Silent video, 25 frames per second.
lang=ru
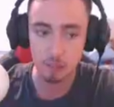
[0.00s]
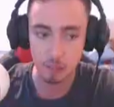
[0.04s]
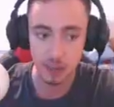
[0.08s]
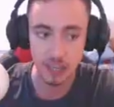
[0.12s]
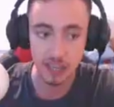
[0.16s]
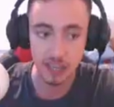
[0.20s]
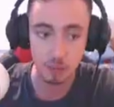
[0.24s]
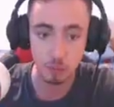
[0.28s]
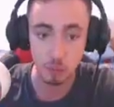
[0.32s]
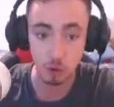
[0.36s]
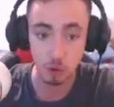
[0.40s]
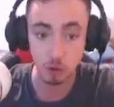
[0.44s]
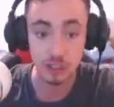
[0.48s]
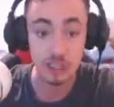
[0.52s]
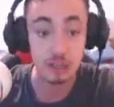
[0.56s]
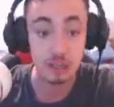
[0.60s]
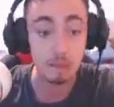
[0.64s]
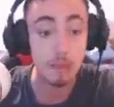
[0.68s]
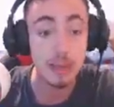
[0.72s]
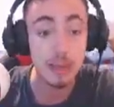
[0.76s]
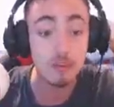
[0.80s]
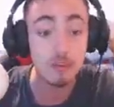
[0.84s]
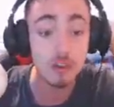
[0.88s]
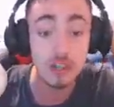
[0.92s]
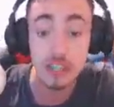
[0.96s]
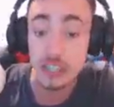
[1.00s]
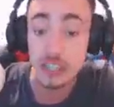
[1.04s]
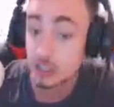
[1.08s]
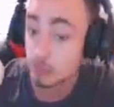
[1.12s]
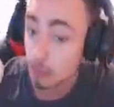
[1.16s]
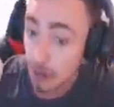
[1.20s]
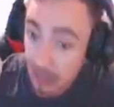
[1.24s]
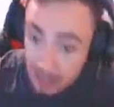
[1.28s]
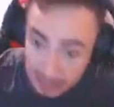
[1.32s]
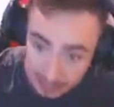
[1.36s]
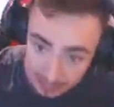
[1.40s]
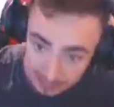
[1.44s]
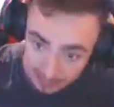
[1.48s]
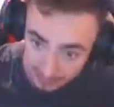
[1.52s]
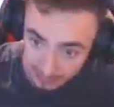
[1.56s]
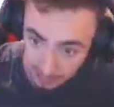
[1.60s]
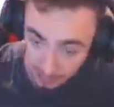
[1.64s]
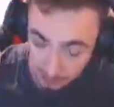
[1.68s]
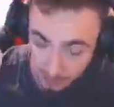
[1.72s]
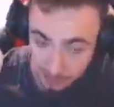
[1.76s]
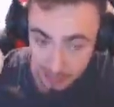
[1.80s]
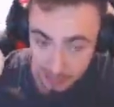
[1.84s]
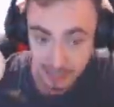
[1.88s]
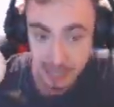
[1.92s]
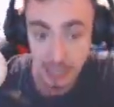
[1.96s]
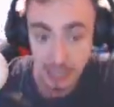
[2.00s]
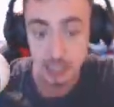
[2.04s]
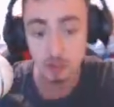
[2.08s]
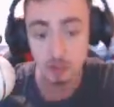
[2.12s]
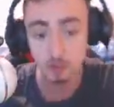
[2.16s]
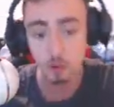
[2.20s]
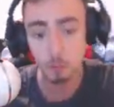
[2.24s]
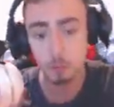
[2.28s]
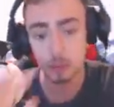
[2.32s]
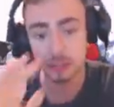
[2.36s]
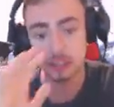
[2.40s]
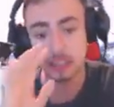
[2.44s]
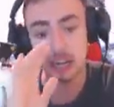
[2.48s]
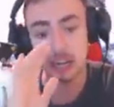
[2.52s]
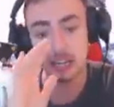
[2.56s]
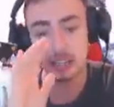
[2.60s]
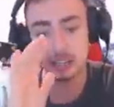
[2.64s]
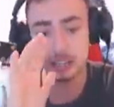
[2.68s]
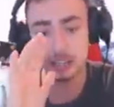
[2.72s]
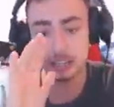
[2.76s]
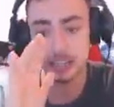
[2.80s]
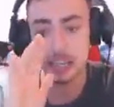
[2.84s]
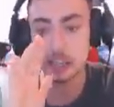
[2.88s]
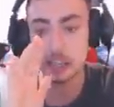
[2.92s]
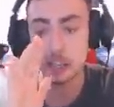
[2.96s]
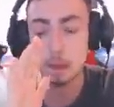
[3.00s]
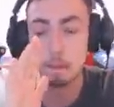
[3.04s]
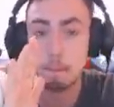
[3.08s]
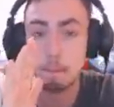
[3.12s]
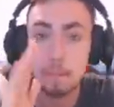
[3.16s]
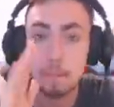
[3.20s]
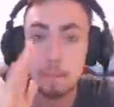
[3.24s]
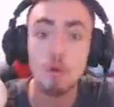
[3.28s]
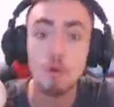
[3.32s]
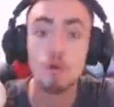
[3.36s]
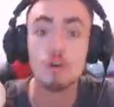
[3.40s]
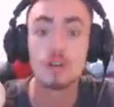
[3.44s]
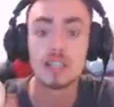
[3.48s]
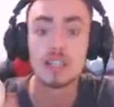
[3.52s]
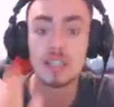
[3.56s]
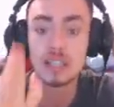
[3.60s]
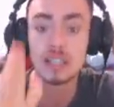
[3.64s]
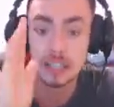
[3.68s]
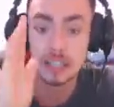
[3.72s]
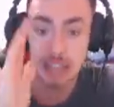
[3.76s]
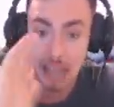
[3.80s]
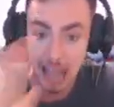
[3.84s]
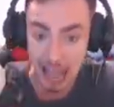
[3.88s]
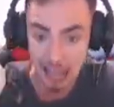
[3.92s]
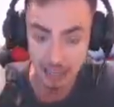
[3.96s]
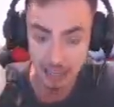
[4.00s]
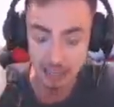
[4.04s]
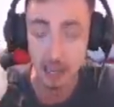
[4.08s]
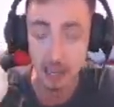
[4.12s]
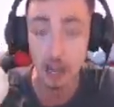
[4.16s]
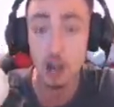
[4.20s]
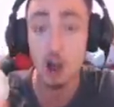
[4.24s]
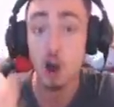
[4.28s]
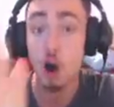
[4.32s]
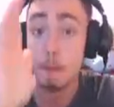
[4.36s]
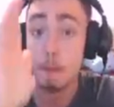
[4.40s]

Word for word: покемон, и мы его не смогли словить. Я на него потратил где-то полстака.